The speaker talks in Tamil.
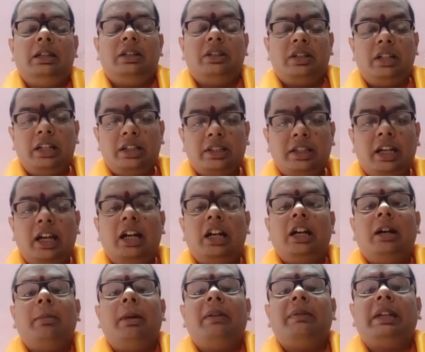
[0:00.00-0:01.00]

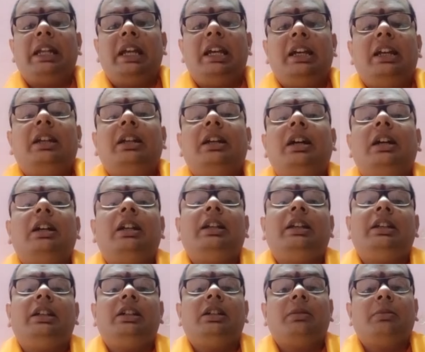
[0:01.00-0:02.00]
சாஷ்டாங்கமாக விநாயகருக்காக
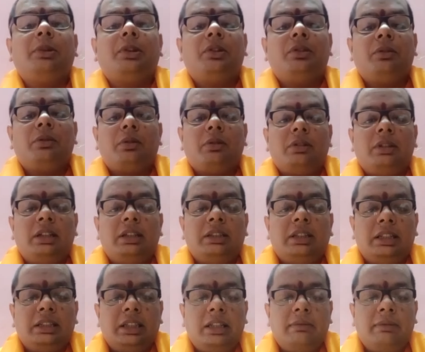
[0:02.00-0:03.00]
இருக்க பிடிச்சின்றது தான்
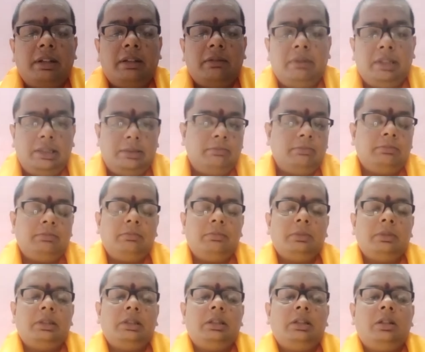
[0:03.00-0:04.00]
அந்த அதர்வண வேதம்
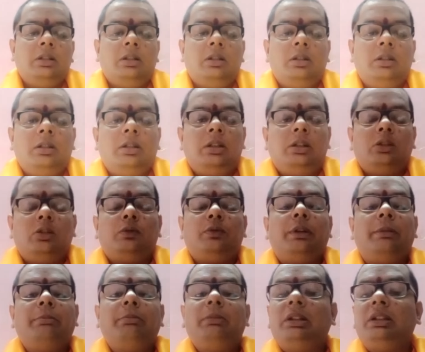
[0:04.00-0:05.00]

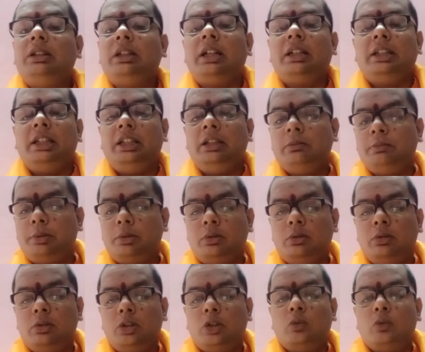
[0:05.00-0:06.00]
துவம்னா நீன்
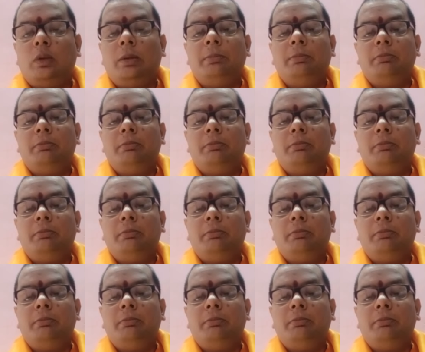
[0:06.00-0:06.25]
பொருள் துவம்